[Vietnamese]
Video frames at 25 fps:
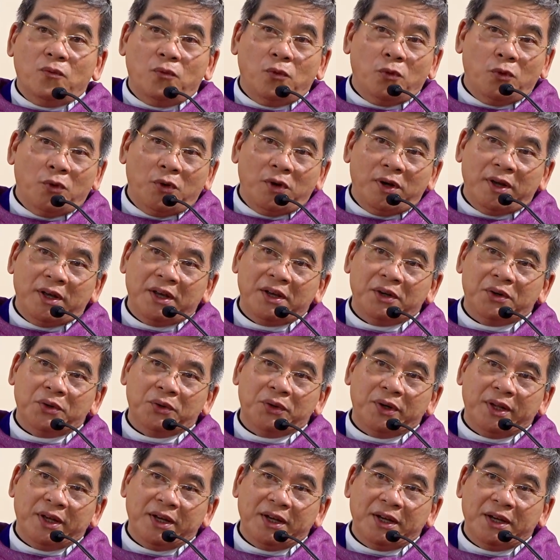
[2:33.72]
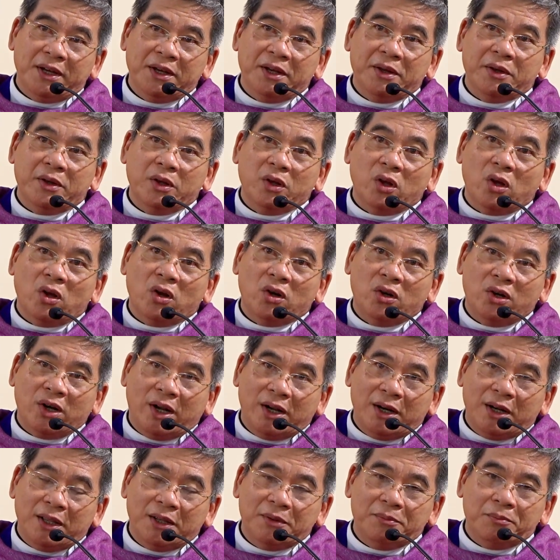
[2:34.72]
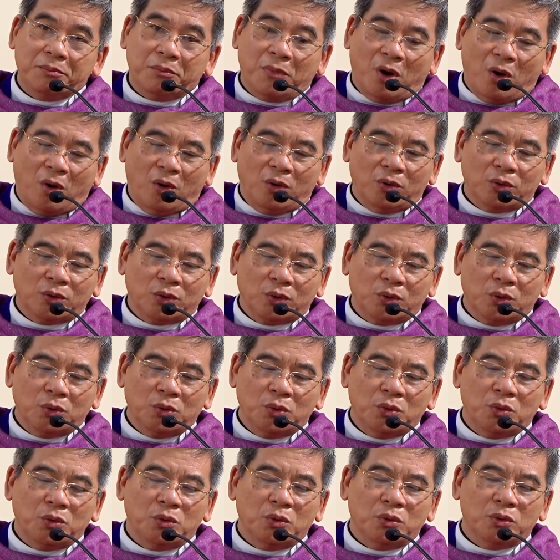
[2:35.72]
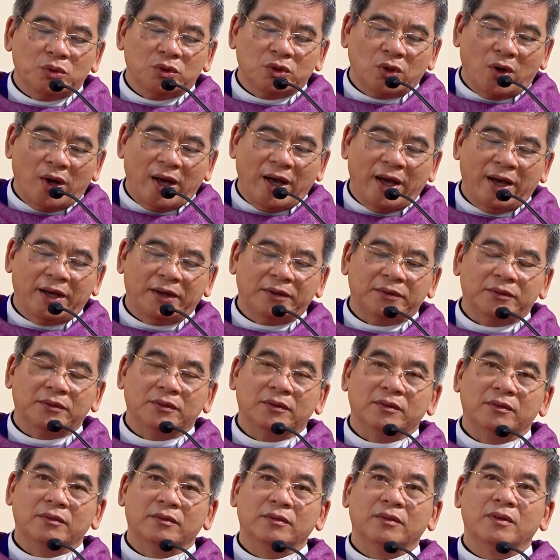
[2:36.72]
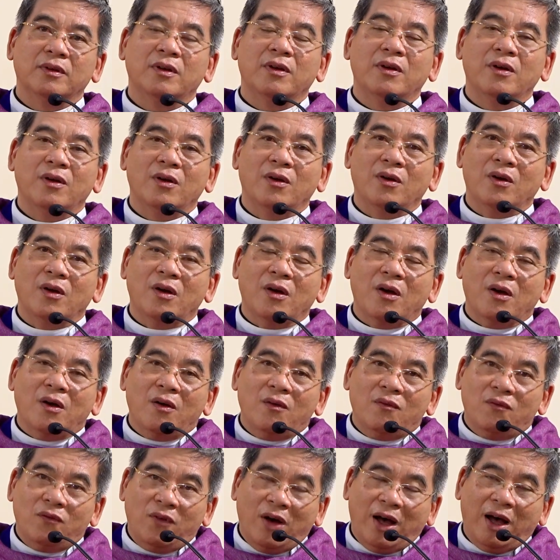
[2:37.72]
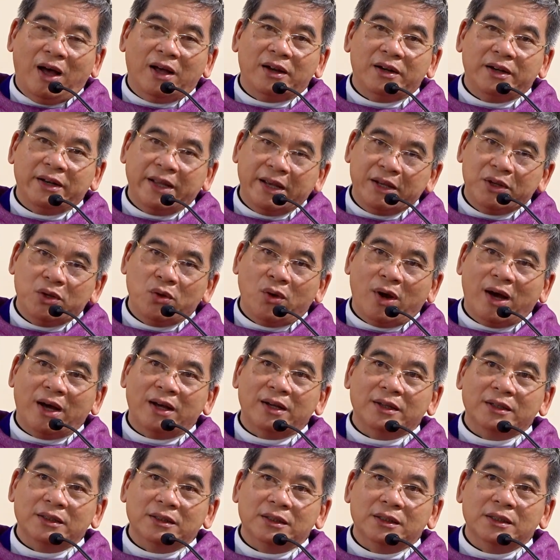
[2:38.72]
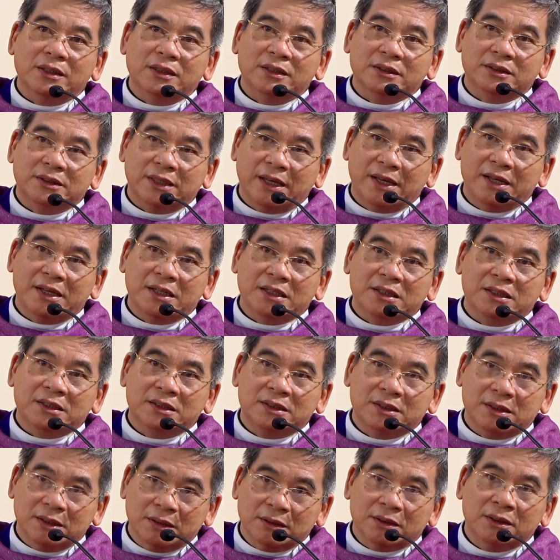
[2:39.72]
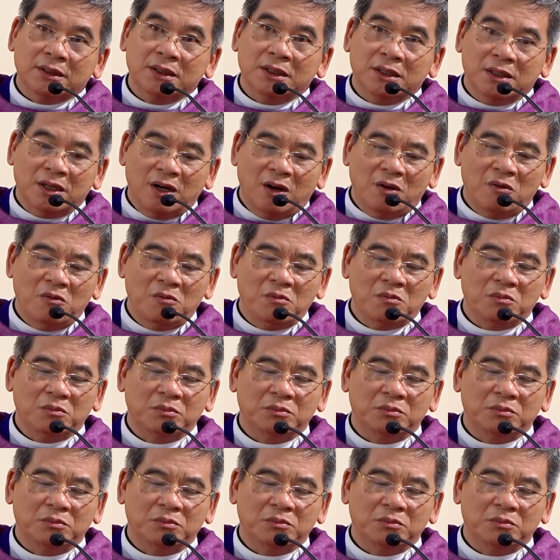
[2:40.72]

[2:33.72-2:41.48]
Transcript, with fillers: Vua Herode ra lệnh bỏ tù Gioan và đe dọa sẽ xử tử ông.